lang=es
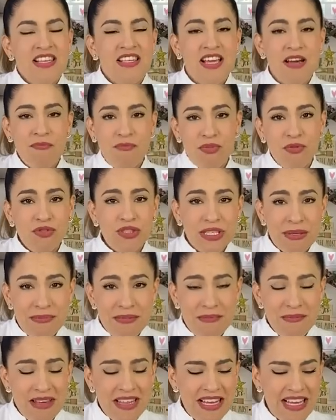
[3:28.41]
Ya puse
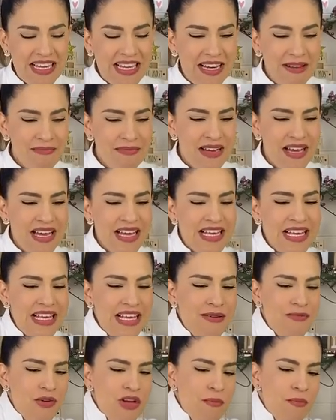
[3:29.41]
mi media crema
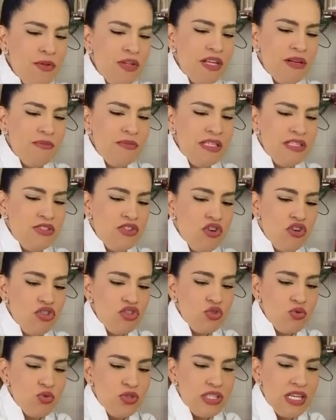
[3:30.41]
y voy a poner mis
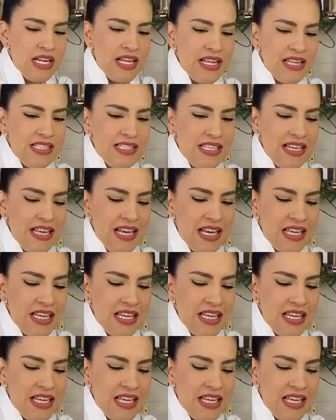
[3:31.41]
dos cucharadas de